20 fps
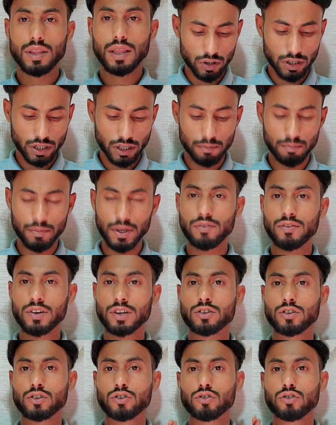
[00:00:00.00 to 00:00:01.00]
টুইস্ট
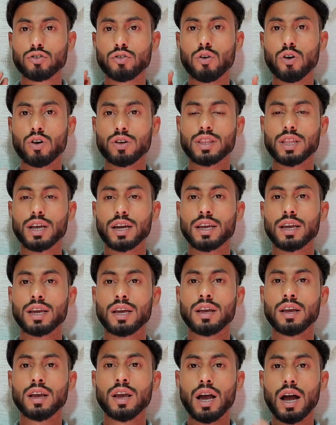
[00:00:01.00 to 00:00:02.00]
ভেরিফিকেশন যদি অন থাকে
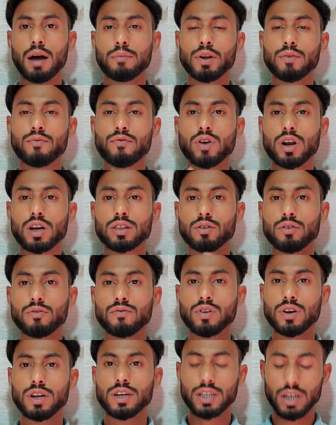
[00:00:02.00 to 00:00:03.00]
আপনি পুরাতন
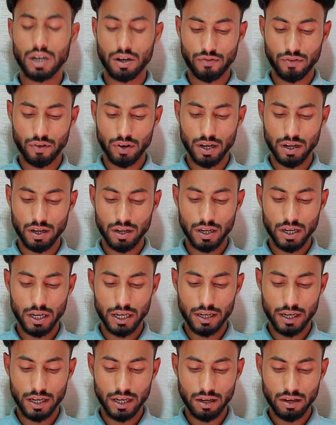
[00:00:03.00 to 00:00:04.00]
ফোনে যাওয়ার পরে
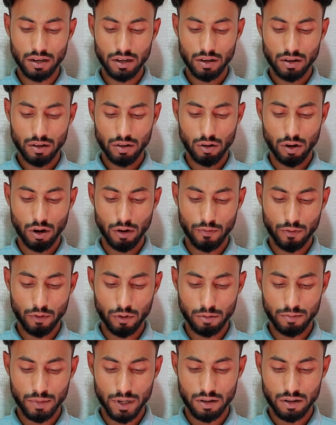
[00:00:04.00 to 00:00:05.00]
এটি অফ
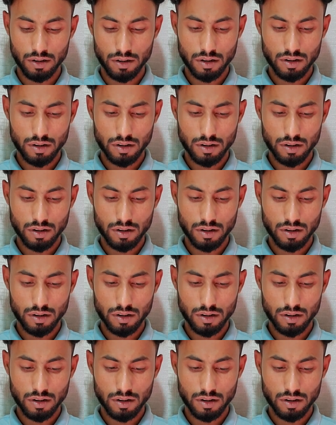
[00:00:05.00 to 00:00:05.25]
করবেন